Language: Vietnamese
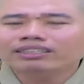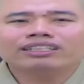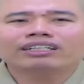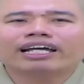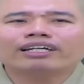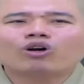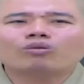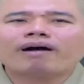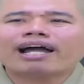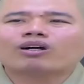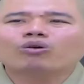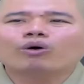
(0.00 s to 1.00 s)
tĩnh suy nghĩ con
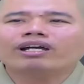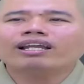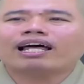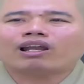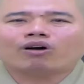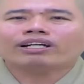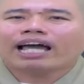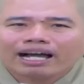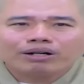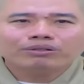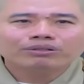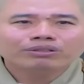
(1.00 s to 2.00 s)
ma con quỷ là loại
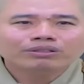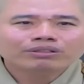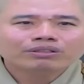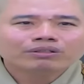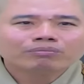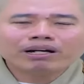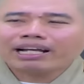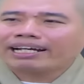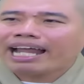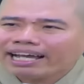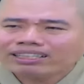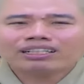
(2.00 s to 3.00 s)
nào mới
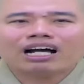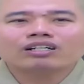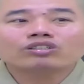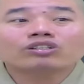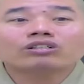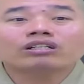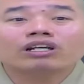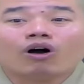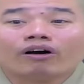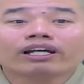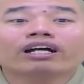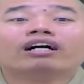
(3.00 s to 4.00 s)
là đáng sợ
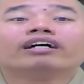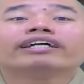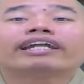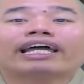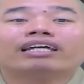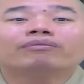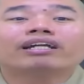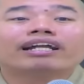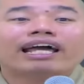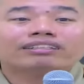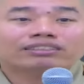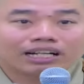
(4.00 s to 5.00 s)
loại người này mới
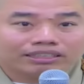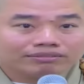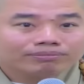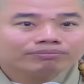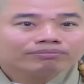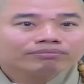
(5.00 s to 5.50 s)
là đáng sợ